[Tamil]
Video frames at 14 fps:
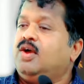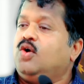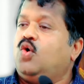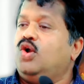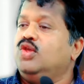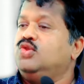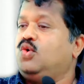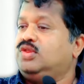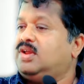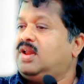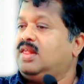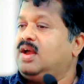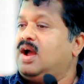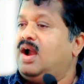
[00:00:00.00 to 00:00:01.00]
கொண்டு வந்து
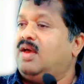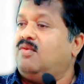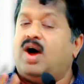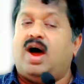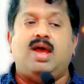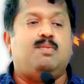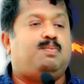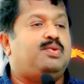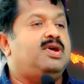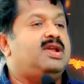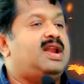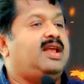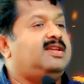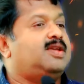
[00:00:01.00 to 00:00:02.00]
கொடுத்துறதுக்கான வாய்ப்பு
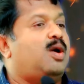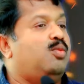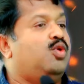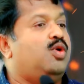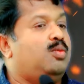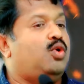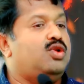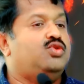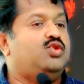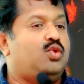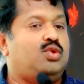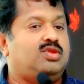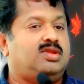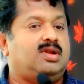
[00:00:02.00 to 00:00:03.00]
இன்றைக்கு சமூகம் கொண்டு
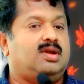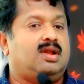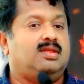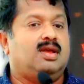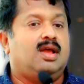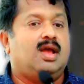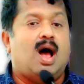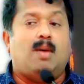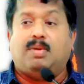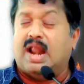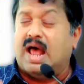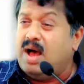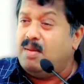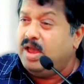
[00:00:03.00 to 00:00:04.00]
வந்து கொடுத்துருக்கிறது அப்போ
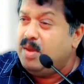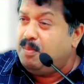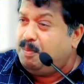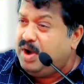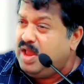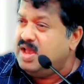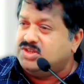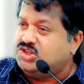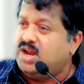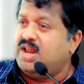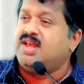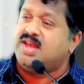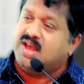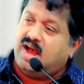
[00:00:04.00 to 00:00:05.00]
நாம் எப்படி
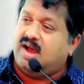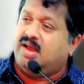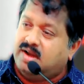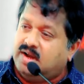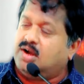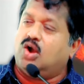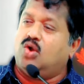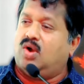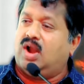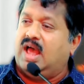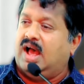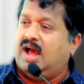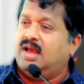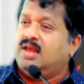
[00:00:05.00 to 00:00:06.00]
எச்சரிக்கையாக இருக்கணும்னா